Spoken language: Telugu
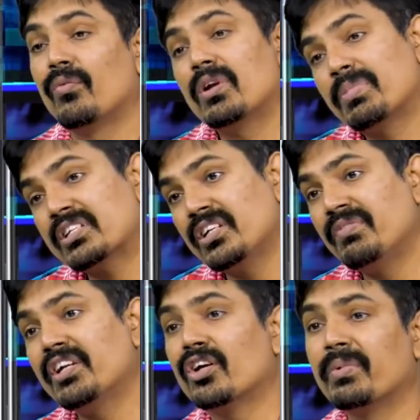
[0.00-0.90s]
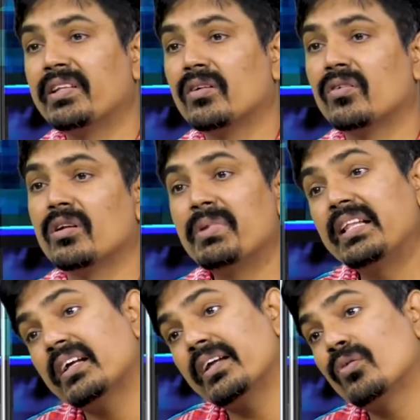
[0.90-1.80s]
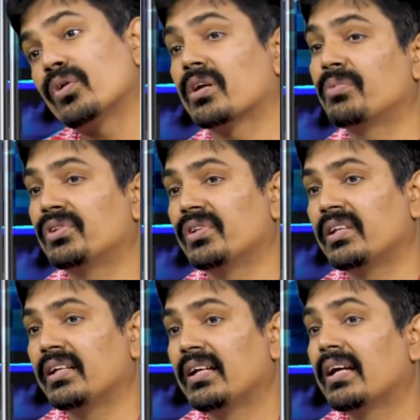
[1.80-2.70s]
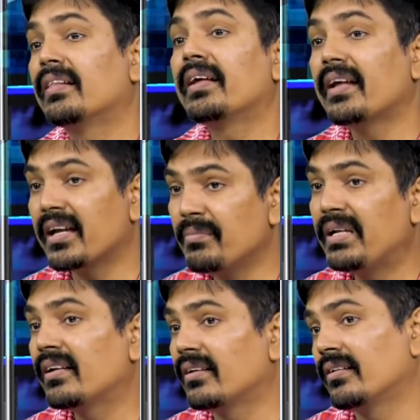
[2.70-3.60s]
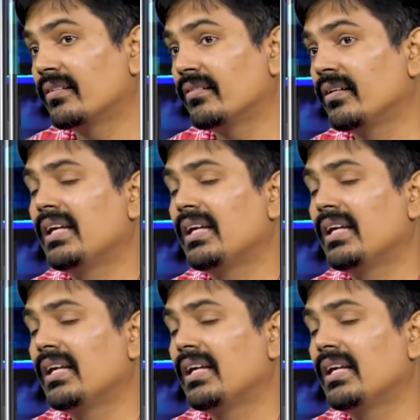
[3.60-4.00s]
వన్ పర్సెంట్ నిఫ్టీ డ్రాప్ అయింది అనుకోండి మీది ఇంకా ఎక్కువ డ్రాప్ అవుతుంది దాన్ని హై బీటా అంటారు